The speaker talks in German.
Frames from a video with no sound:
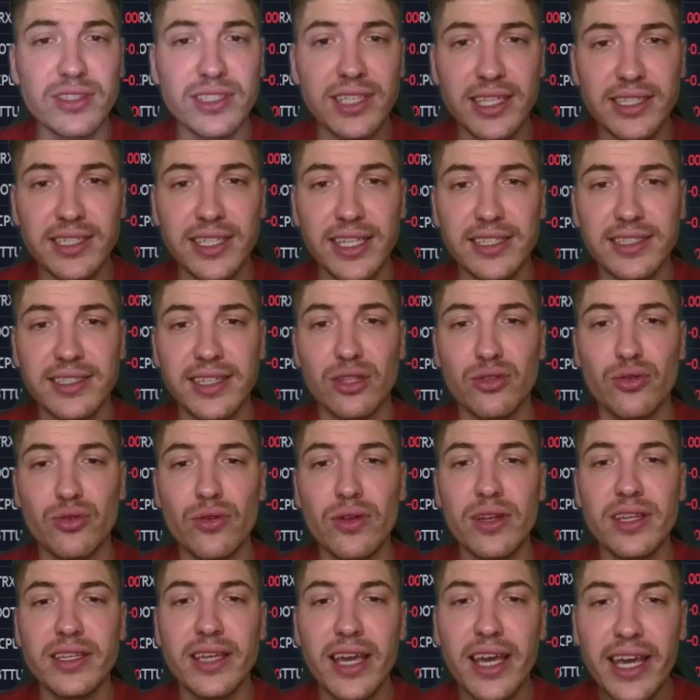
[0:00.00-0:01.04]
das jetzt
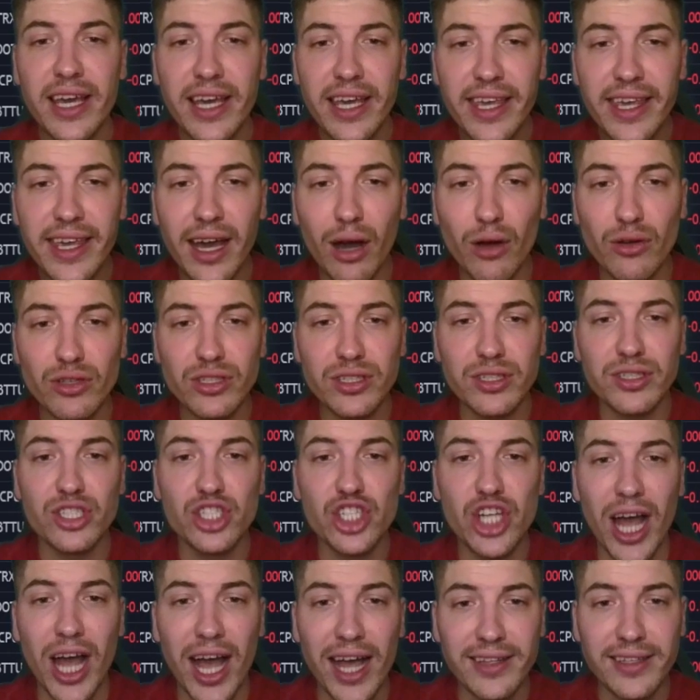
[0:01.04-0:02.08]
natürlich hier aus
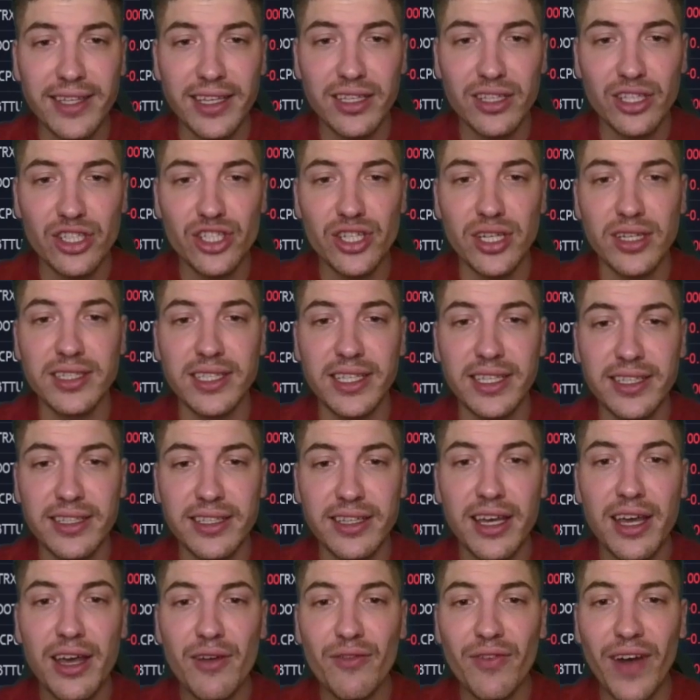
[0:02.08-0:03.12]
charttechnischer
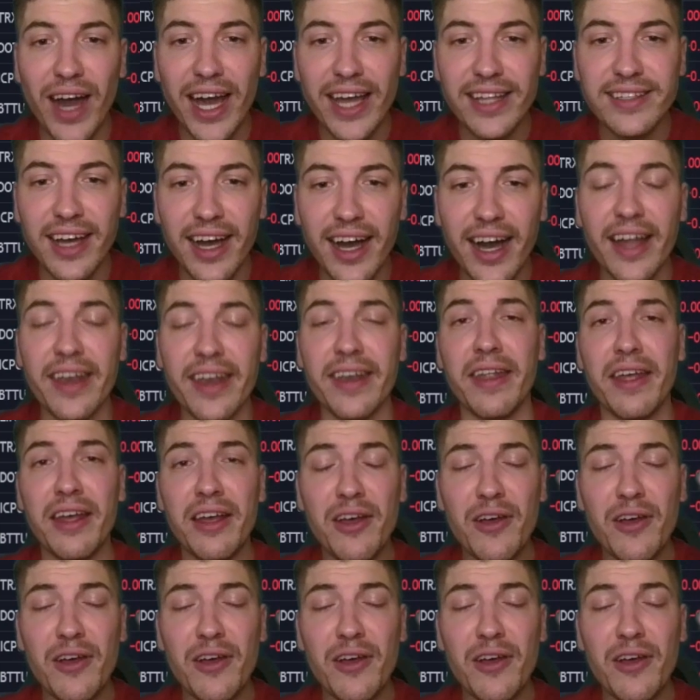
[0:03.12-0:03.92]
Sicht weiter an.